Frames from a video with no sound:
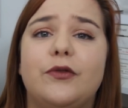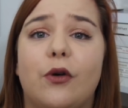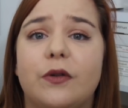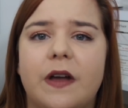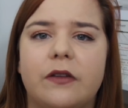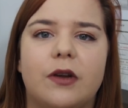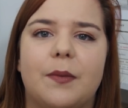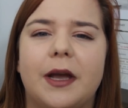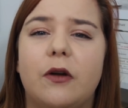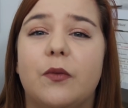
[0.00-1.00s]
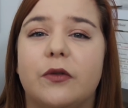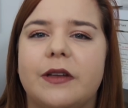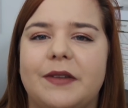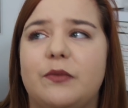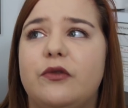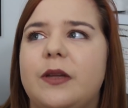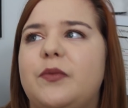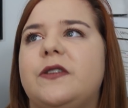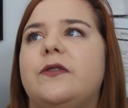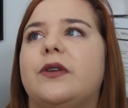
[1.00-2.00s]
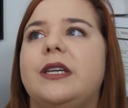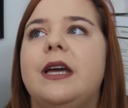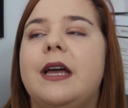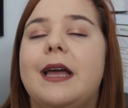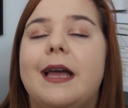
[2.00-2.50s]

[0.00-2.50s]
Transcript: eu du retard dans la précommande avec Book Depository